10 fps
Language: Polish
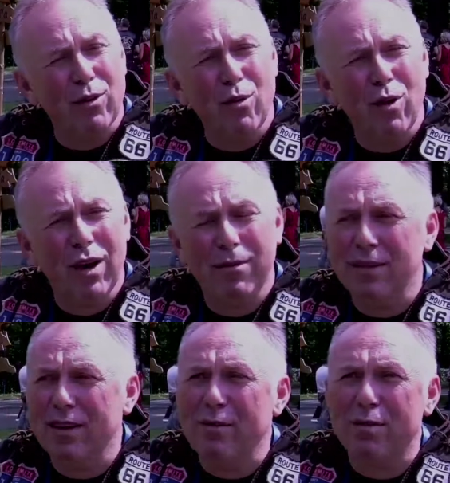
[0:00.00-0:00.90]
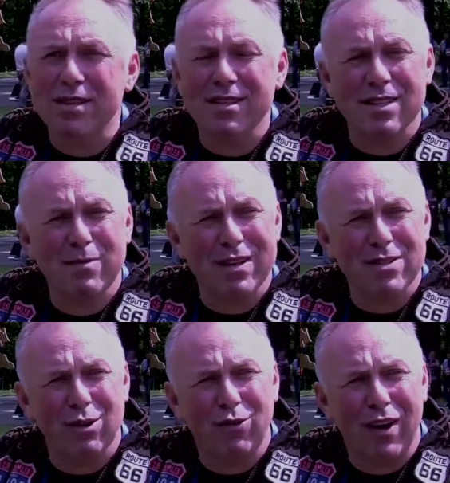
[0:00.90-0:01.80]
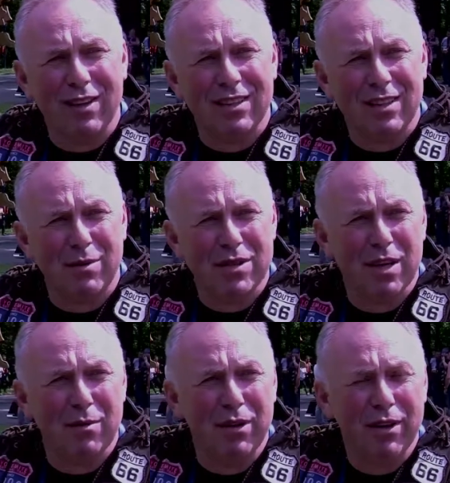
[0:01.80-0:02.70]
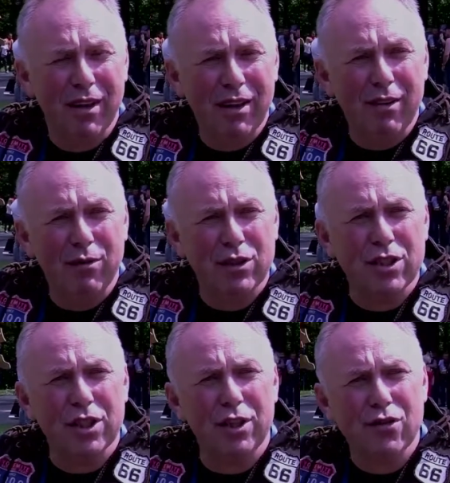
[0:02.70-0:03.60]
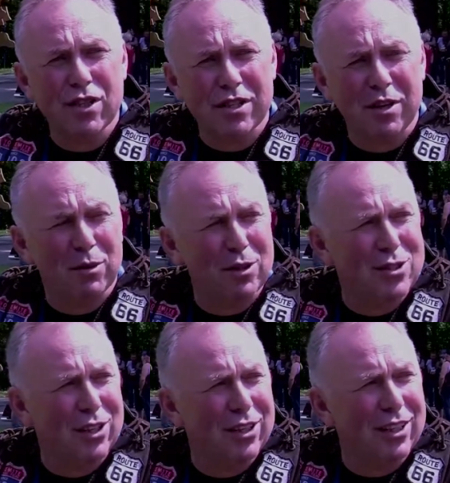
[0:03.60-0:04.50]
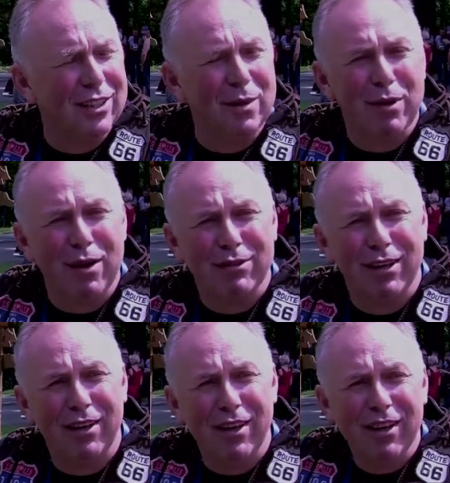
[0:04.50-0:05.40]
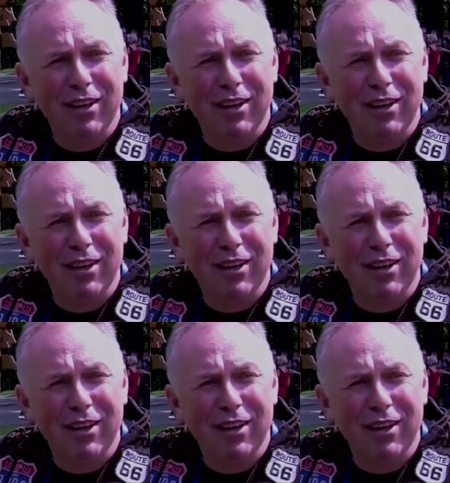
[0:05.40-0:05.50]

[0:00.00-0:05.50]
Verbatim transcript: formuła imprezy jest bardzo otwarta, zapraszamy właścicieli wszystkich motocykli. Tak naprawdę